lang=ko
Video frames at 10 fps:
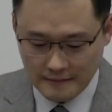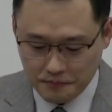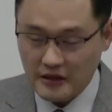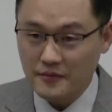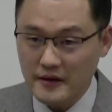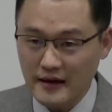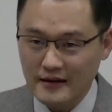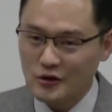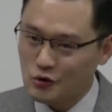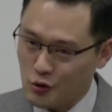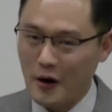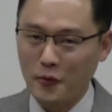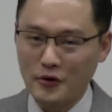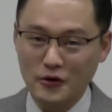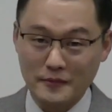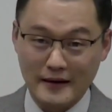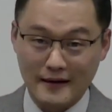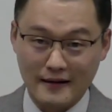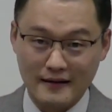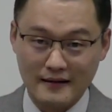믿음이 좋아 보이는
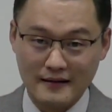겁니다.